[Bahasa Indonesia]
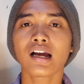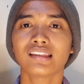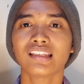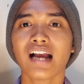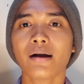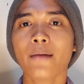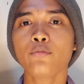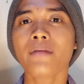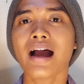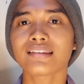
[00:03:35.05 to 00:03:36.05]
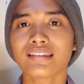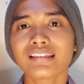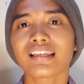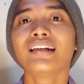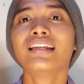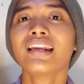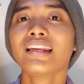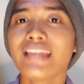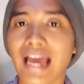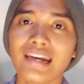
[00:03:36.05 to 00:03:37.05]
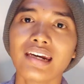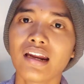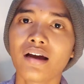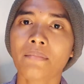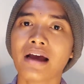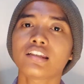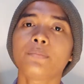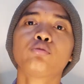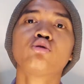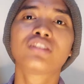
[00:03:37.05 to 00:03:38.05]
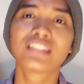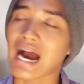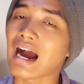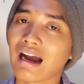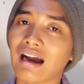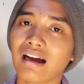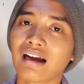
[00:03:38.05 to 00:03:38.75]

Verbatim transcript: ketika kamu masih sendirian masih bujang